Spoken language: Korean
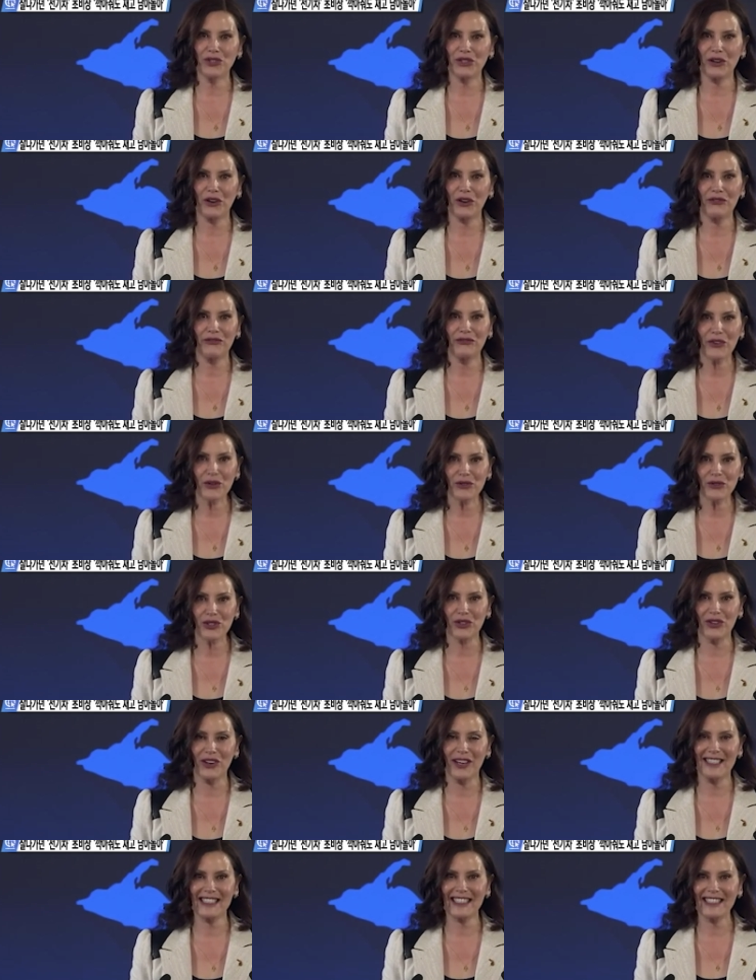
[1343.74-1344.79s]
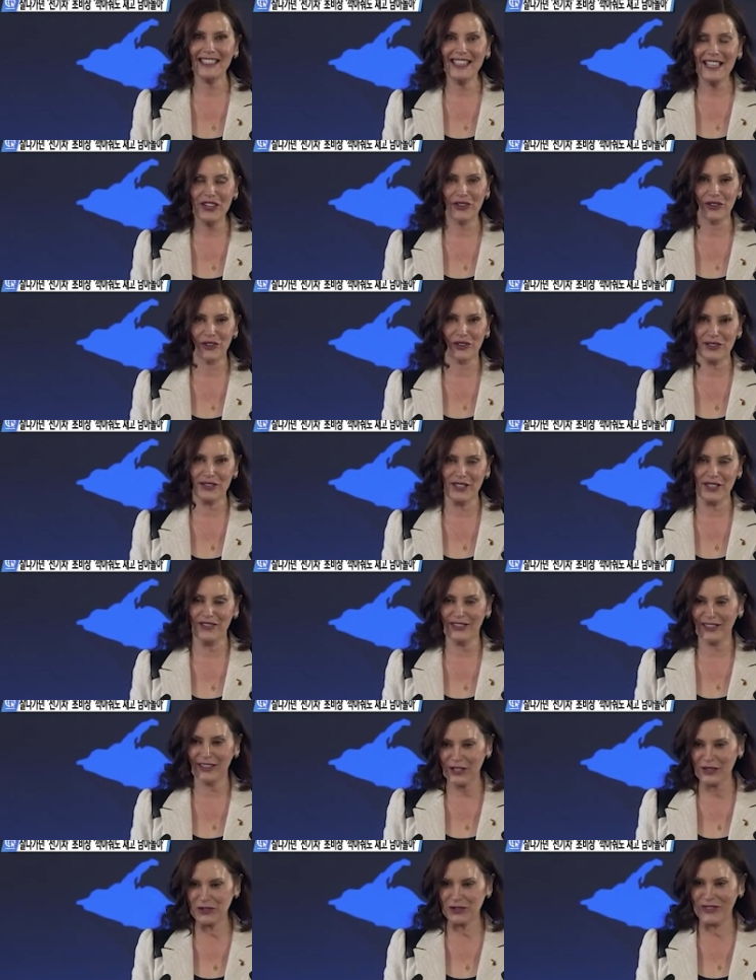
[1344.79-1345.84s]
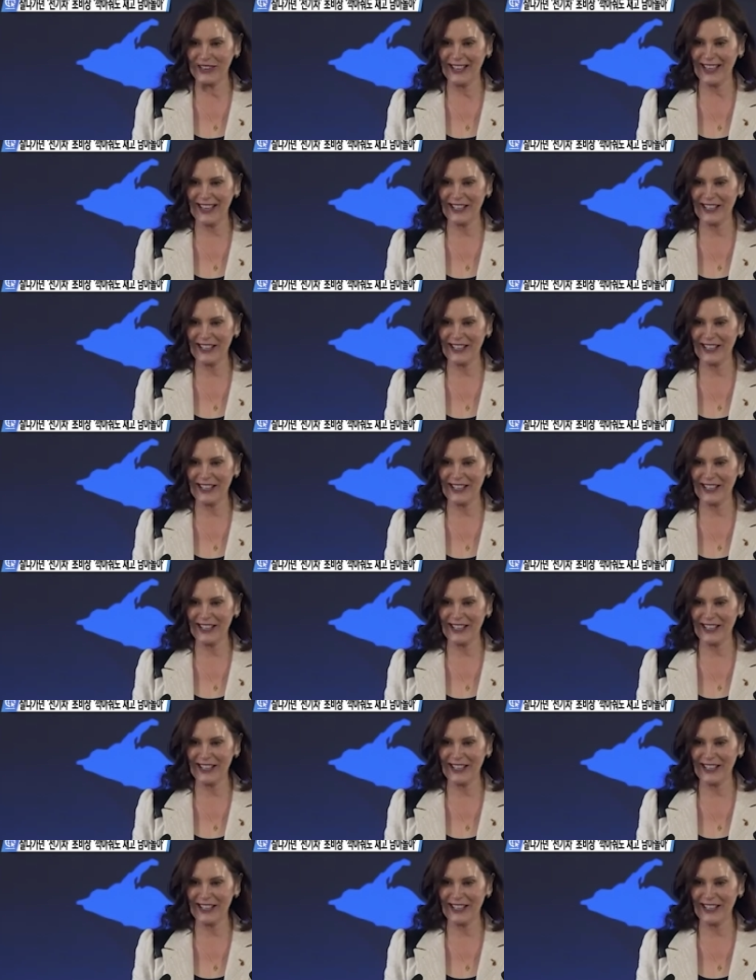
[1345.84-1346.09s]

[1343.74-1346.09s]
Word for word: 만 달러 이상 감소했습니다. 자,